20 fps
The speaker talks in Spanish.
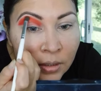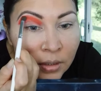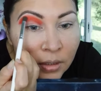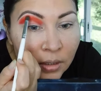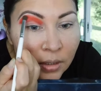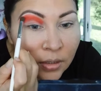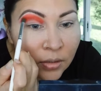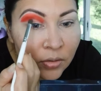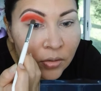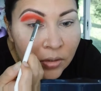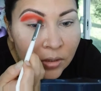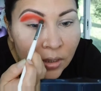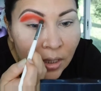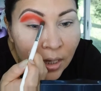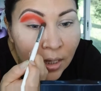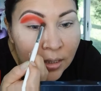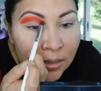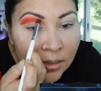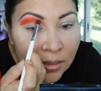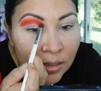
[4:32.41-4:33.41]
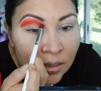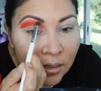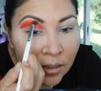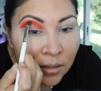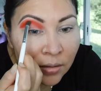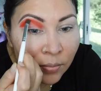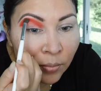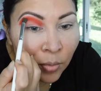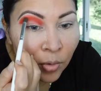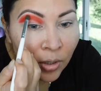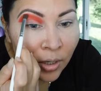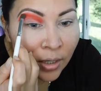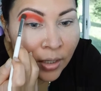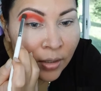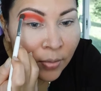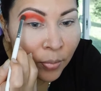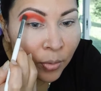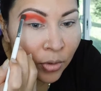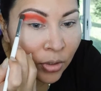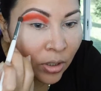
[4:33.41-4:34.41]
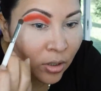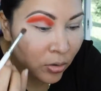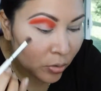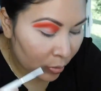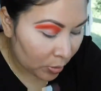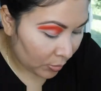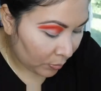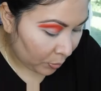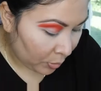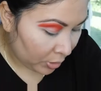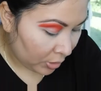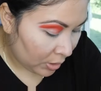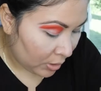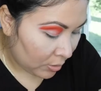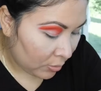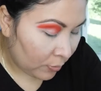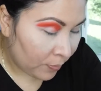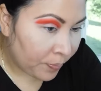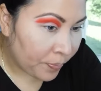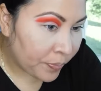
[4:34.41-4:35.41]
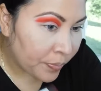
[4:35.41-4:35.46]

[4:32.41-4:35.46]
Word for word: Entonces así voy a ir poniendo, voy a ir poniendo.